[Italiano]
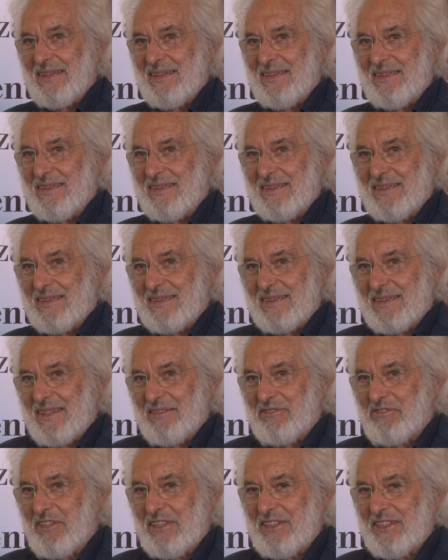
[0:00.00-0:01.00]
eh,
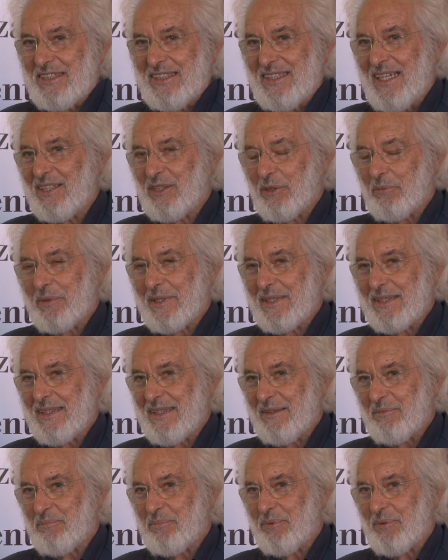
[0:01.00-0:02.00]
affascinato
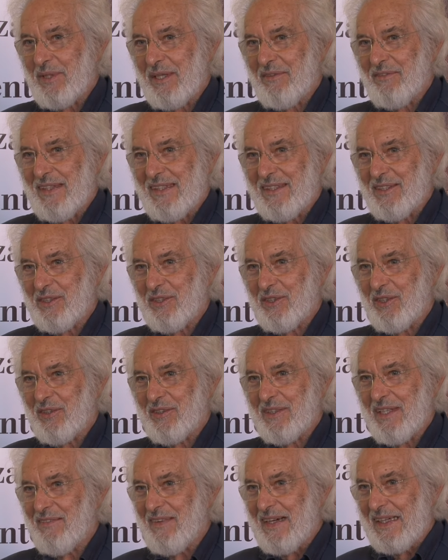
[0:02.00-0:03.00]
perché pur avendo
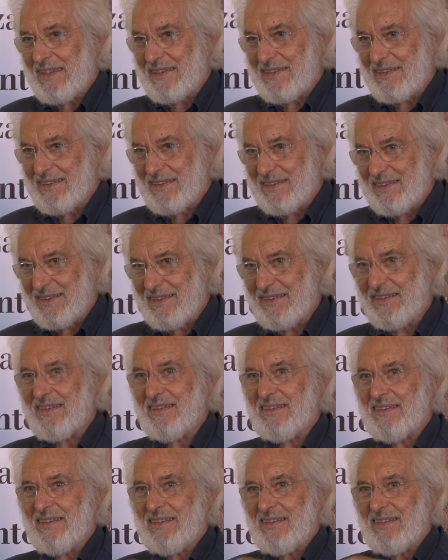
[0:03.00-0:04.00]
davanti
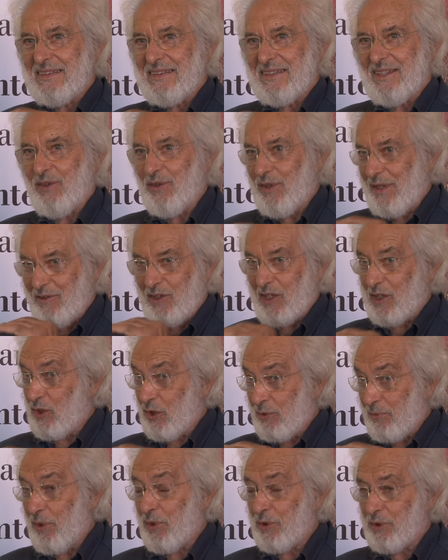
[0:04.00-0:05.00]
ho
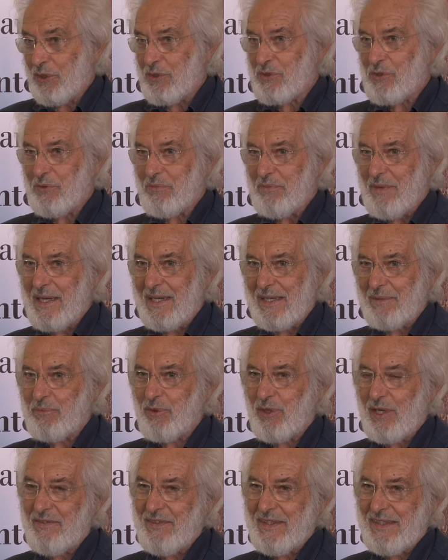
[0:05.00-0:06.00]
lavorato molto sul mare,
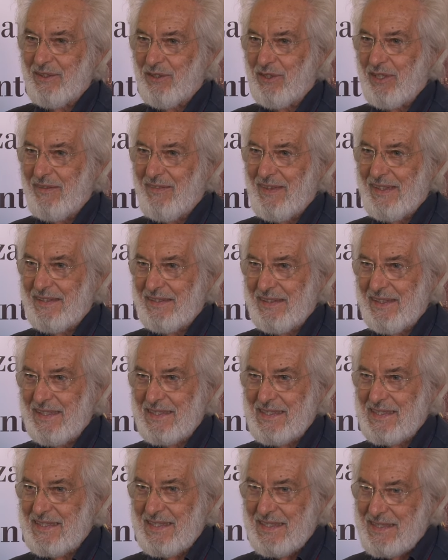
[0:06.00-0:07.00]
pur avendo davanti la
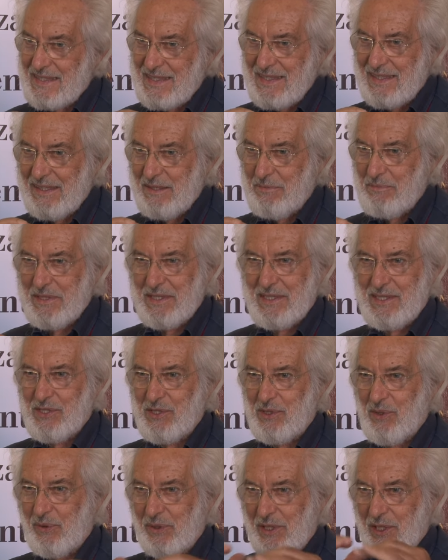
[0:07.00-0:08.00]
stessa
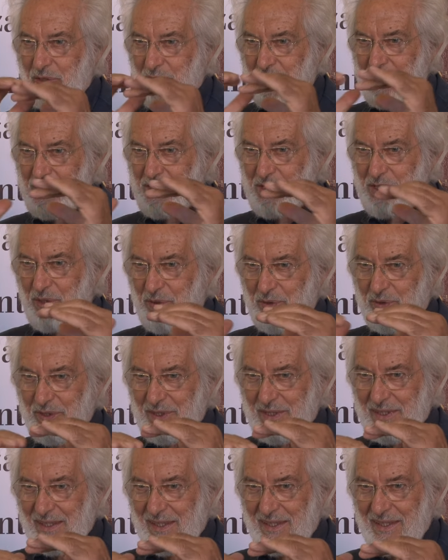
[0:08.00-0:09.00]
dimensione,
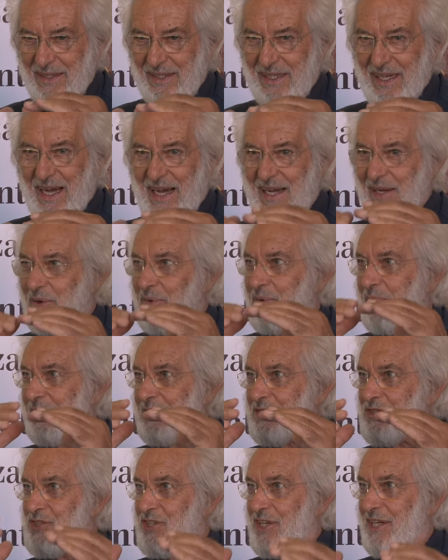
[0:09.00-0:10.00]
l'orizzonte, acqua
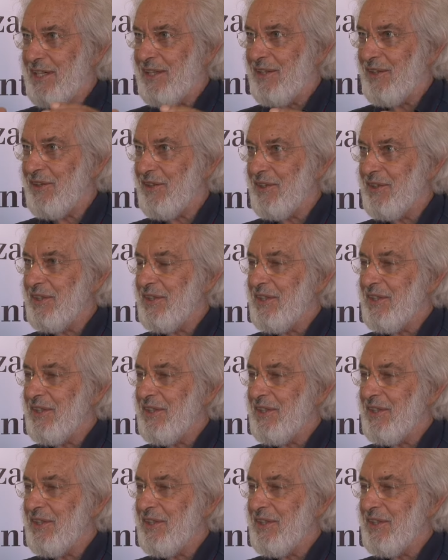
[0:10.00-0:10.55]
e cielo,